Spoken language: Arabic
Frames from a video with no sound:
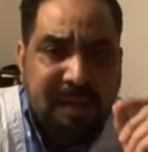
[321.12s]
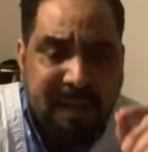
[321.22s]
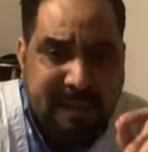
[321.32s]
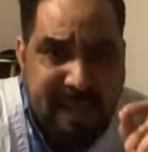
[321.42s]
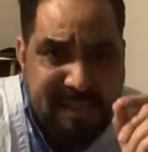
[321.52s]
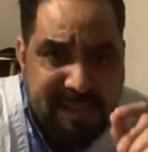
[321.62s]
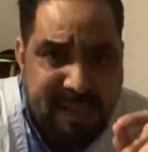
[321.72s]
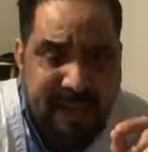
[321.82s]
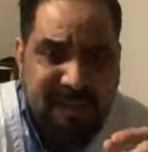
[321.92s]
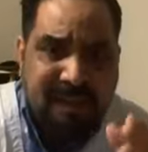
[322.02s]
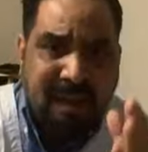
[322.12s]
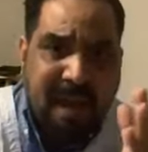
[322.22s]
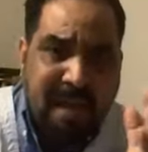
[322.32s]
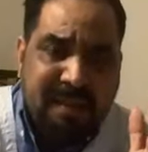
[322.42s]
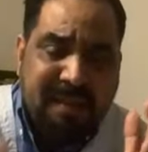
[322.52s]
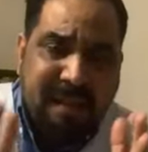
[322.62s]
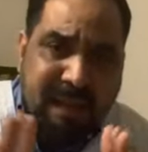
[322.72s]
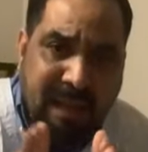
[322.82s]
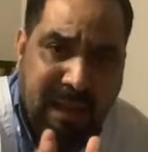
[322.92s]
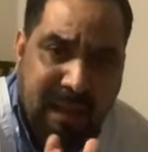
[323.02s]
نختارك سيد الرئيس هذا
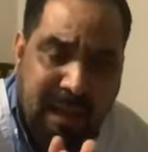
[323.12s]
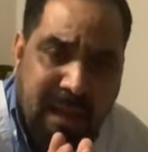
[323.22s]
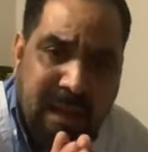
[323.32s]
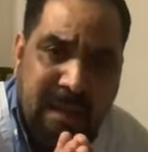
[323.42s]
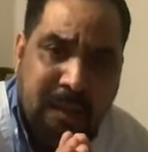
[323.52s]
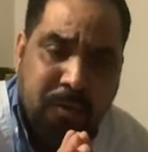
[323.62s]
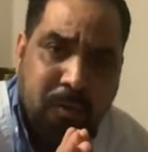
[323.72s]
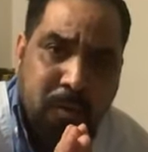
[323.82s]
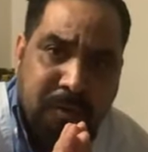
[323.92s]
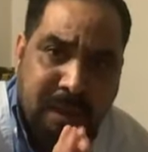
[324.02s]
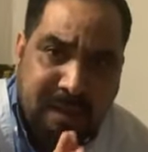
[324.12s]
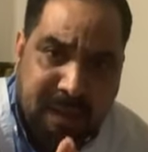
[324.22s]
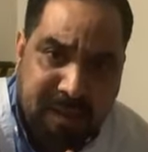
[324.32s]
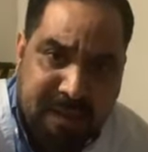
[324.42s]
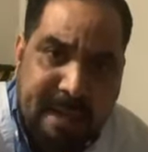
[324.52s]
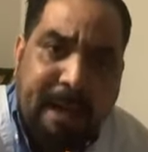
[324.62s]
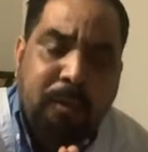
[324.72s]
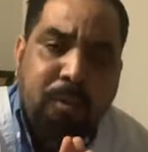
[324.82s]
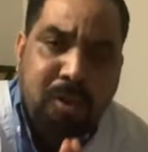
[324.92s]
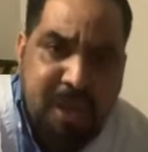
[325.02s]
التلقيح اللي قلت انه تلقيح صناعي
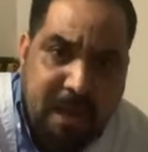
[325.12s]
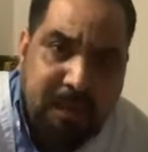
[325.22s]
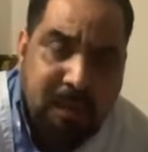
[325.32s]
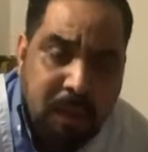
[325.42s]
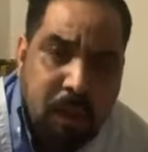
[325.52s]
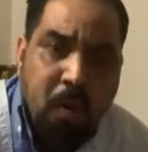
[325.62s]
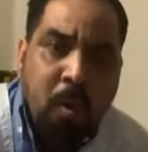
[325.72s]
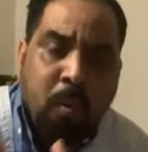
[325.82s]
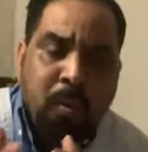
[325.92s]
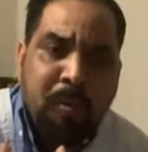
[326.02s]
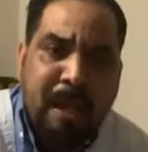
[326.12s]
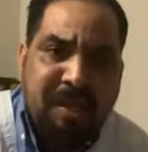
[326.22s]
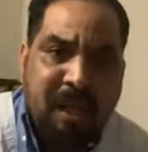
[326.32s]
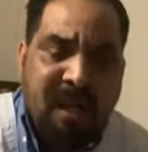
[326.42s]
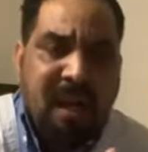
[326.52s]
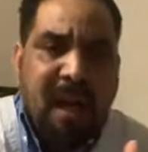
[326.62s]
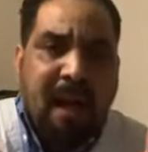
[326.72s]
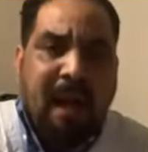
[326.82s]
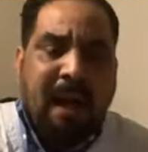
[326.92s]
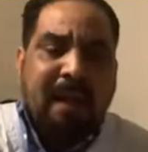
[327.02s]
انه ايجابي وانه ناجح
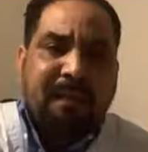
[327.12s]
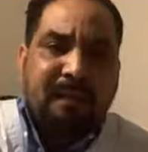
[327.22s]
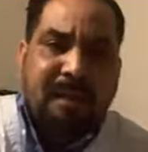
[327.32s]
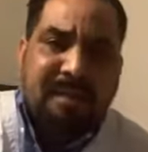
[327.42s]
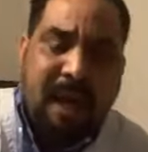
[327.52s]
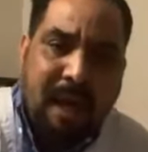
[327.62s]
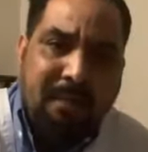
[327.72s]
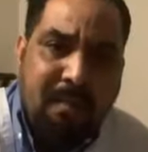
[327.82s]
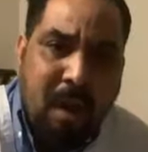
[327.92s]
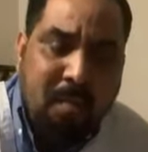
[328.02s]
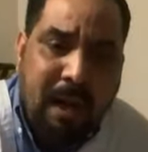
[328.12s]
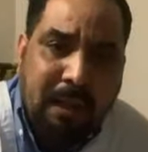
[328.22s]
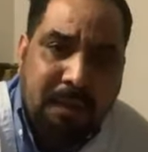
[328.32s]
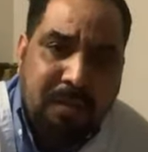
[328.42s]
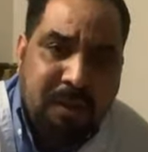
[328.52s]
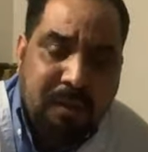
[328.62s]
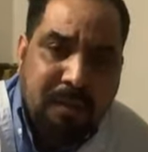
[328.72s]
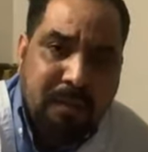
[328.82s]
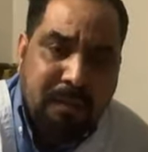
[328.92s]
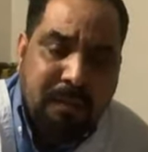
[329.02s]
عيطنا للصحافه ما هم واحد يمشي
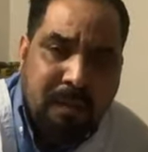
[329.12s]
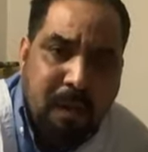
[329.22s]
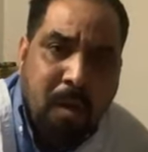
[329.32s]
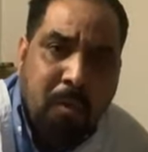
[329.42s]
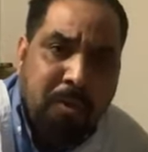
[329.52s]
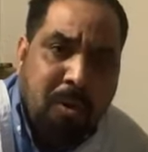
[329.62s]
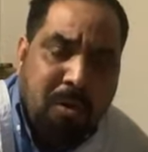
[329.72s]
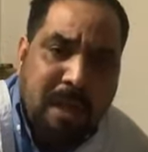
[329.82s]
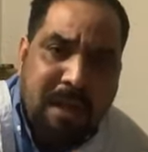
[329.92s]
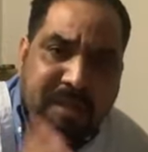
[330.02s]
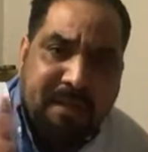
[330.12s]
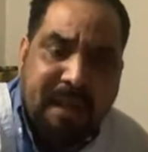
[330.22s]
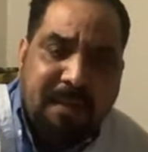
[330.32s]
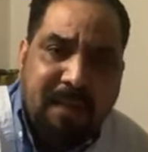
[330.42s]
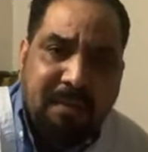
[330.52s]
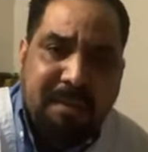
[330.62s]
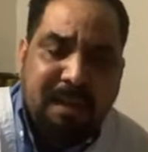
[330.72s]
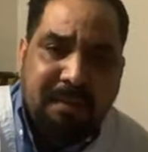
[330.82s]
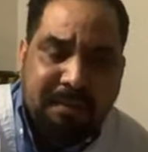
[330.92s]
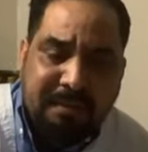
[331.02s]
ويدوروا لا 10000 ولا
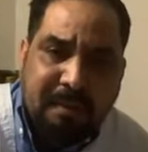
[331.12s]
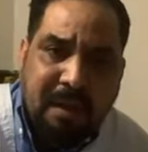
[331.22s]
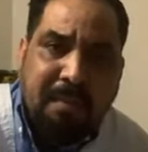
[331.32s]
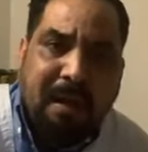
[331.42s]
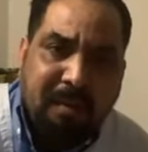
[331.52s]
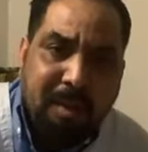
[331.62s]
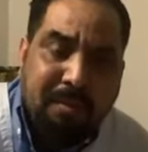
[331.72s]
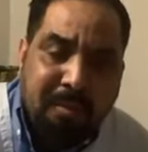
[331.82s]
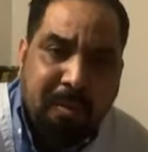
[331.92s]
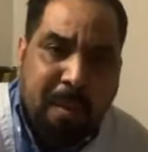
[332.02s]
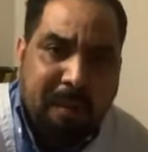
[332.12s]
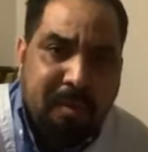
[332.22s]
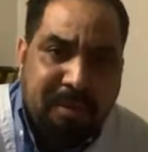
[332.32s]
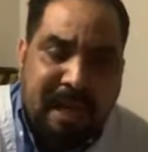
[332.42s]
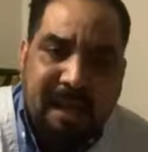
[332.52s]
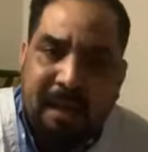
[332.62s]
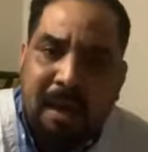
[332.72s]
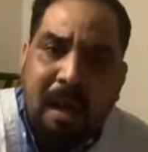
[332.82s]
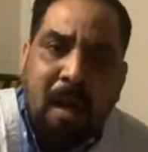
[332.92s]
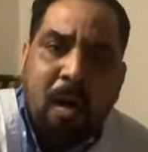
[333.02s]
100000 بعض منهم والبعض منهم صالح
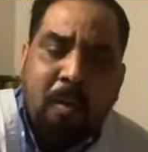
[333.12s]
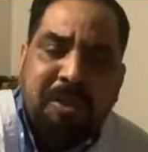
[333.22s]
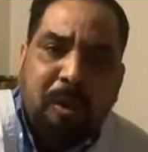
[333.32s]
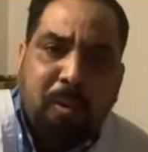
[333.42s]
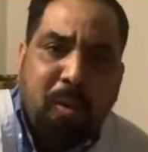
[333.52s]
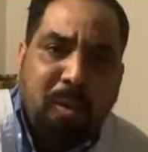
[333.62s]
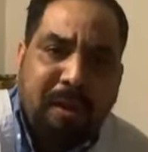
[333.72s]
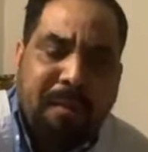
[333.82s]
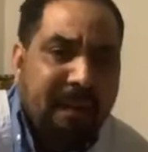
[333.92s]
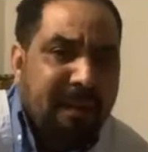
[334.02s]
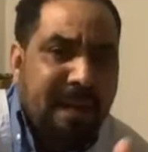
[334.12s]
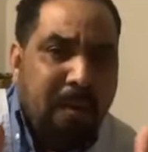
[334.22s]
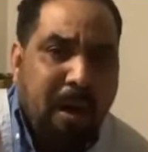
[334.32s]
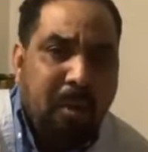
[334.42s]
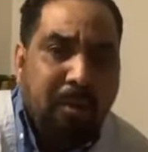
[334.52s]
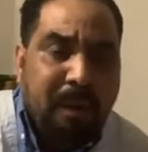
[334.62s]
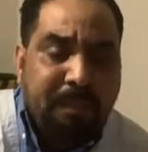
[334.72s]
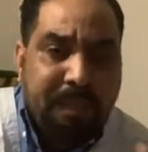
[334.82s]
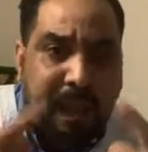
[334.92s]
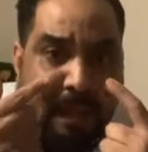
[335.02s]
ويصوروهن بعض لا وخرونا
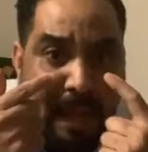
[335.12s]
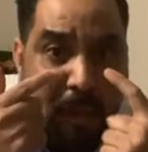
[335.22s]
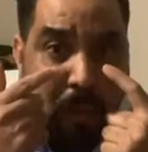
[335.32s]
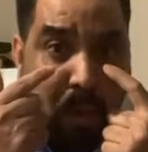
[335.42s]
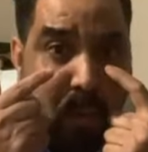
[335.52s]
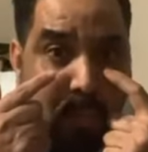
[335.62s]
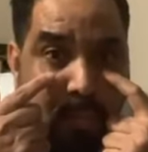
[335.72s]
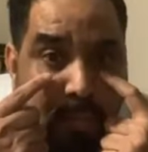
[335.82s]
حلالك توخروا